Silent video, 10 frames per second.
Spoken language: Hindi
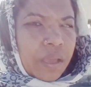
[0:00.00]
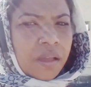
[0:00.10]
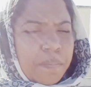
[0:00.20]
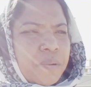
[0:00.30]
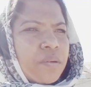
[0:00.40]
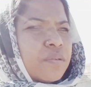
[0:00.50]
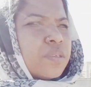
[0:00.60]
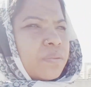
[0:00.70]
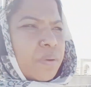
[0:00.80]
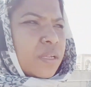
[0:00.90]
आप लोगों
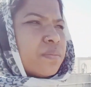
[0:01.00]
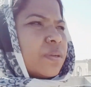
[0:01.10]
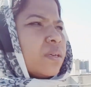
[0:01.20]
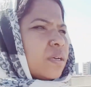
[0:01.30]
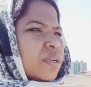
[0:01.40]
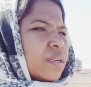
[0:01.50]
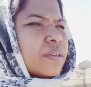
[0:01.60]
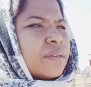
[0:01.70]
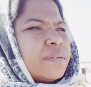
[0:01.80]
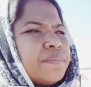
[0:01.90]
से बात भी कर रहे
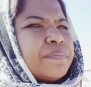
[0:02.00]
हैं